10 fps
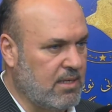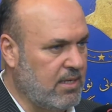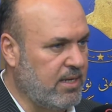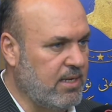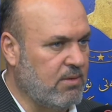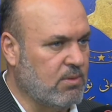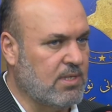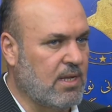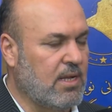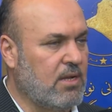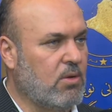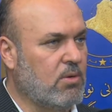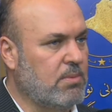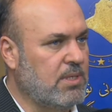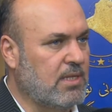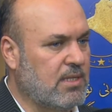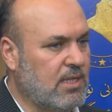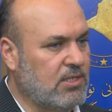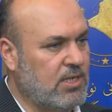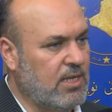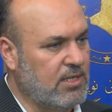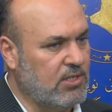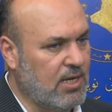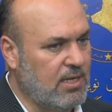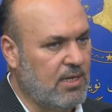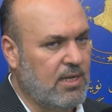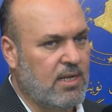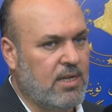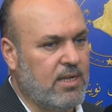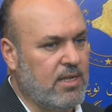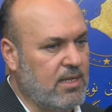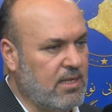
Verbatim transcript: اللي وصلنا انه بدات تشكيل لجان ل